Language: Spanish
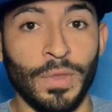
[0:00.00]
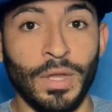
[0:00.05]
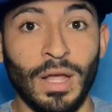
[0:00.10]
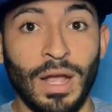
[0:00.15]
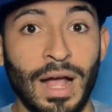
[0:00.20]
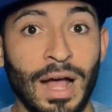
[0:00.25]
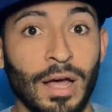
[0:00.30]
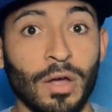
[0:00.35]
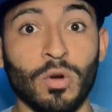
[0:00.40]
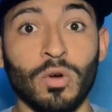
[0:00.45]

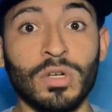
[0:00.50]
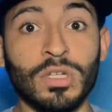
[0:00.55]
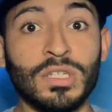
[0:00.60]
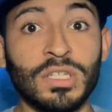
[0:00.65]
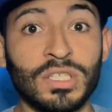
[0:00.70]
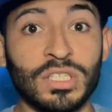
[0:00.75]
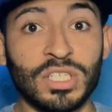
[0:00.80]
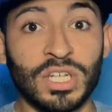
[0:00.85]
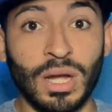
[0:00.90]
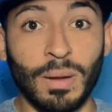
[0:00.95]
Harold
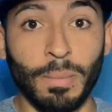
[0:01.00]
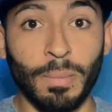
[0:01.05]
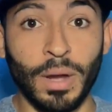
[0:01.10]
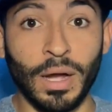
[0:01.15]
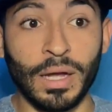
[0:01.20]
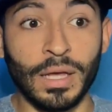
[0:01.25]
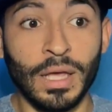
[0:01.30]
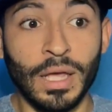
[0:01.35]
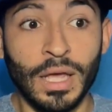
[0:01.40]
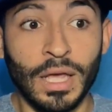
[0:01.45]

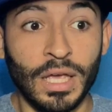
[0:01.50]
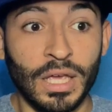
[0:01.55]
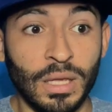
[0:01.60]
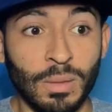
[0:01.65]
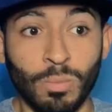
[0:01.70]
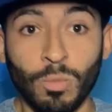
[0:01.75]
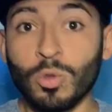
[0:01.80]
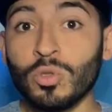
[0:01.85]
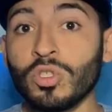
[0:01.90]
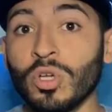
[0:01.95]
Chapman y
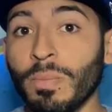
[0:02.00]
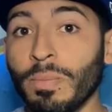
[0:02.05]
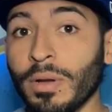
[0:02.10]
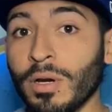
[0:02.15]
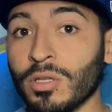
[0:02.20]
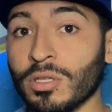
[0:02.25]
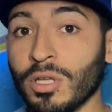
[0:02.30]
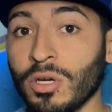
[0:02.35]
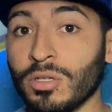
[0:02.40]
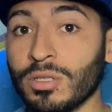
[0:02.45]
muchos
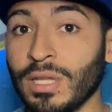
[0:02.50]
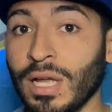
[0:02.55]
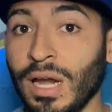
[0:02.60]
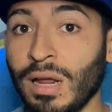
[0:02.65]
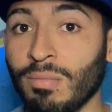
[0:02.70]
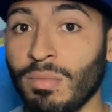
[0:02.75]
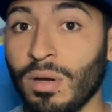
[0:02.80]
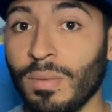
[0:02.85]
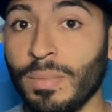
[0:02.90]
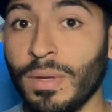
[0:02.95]
peloteros de
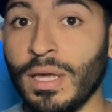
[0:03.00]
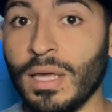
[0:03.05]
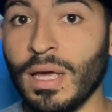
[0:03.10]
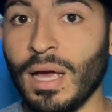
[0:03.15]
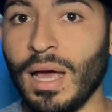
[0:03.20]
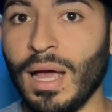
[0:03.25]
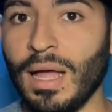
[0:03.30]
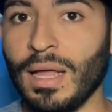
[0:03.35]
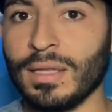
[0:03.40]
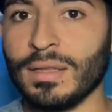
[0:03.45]
la MLB
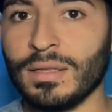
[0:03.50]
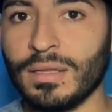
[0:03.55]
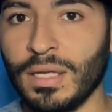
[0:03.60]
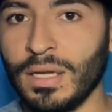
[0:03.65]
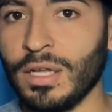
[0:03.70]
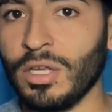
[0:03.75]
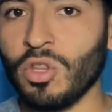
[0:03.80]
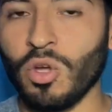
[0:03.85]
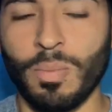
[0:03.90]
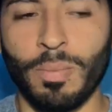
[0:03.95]
han
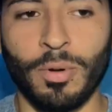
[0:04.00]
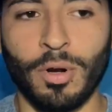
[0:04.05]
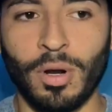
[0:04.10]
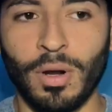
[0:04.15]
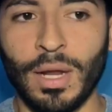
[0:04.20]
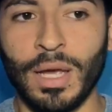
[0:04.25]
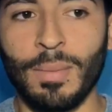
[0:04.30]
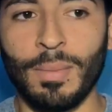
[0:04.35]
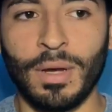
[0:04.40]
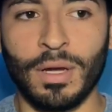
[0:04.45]
tenido
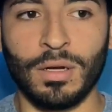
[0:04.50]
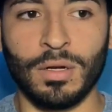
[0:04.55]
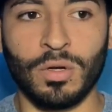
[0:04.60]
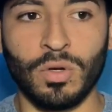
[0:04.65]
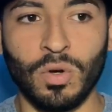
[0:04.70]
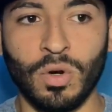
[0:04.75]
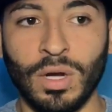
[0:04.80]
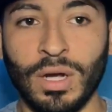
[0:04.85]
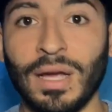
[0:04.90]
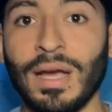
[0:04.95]
problemas
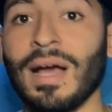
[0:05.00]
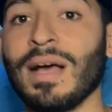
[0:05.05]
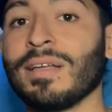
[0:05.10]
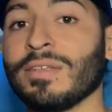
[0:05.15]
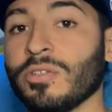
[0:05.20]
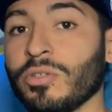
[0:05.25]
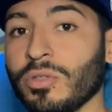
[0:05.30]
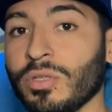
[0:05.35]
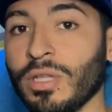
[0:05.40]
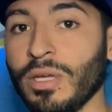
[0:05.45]
con
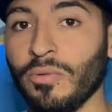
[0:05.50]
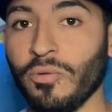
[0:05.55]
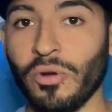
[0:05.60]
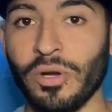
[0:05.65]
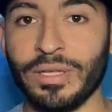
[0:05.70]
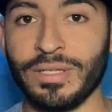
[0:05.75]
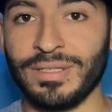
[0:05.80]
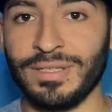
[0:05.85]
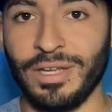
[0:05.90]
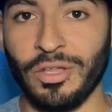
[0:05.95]
casos de
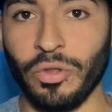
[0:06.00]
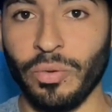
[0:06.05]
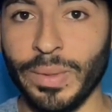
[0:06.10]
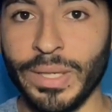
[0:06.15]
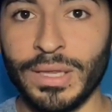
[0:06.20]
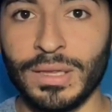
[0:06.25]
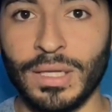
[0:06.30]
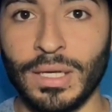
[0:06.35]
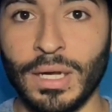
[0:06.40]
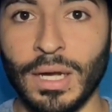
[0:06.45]
violencia
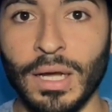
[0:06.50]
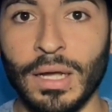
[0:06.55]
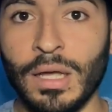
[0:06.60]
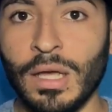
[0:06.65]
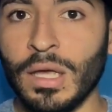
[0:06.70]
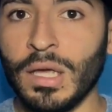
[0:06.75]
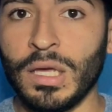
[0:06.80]
doméstica